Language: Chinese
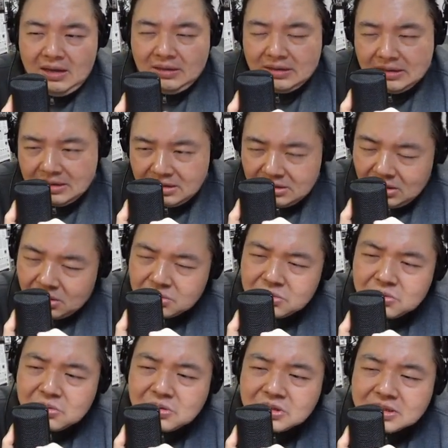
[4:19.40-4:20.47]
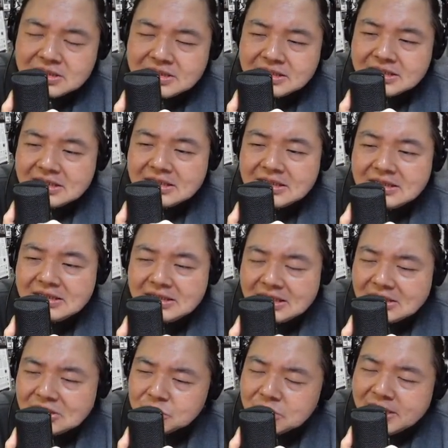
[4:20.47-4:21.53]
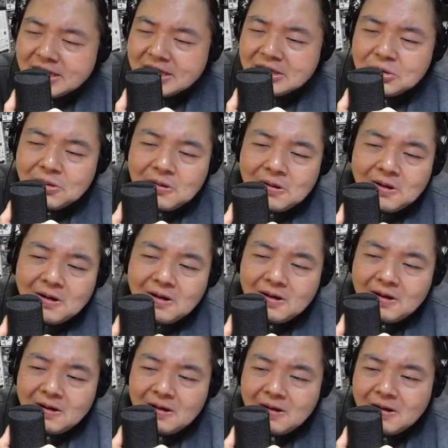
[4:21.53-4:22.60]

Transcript: 你永无止境的坠落。